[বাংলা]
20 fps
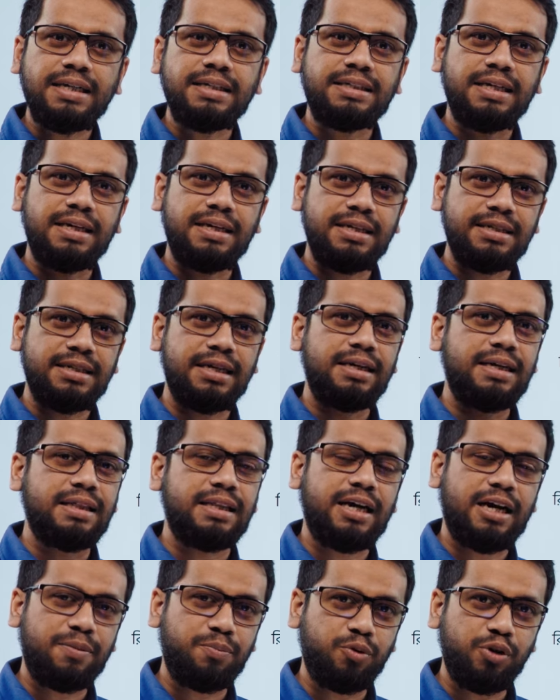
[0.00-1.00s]
সেই ডিজাইনটা
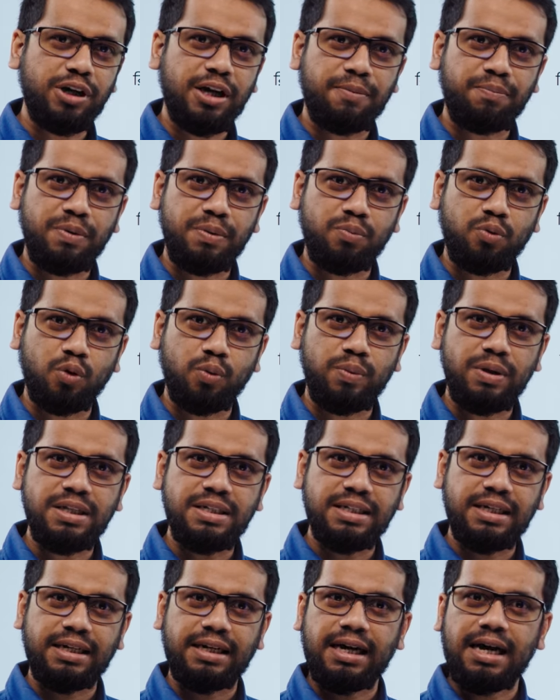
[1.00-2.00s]
দেওয়ার পরে আপনি বলবেন
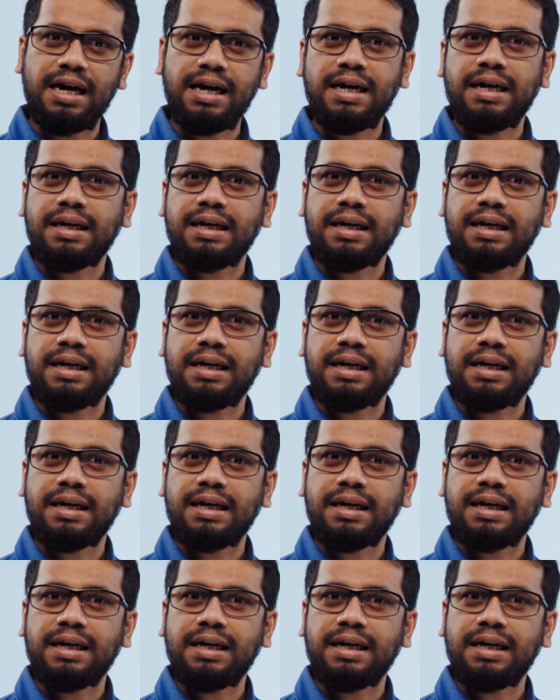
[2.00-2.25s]
যে এটা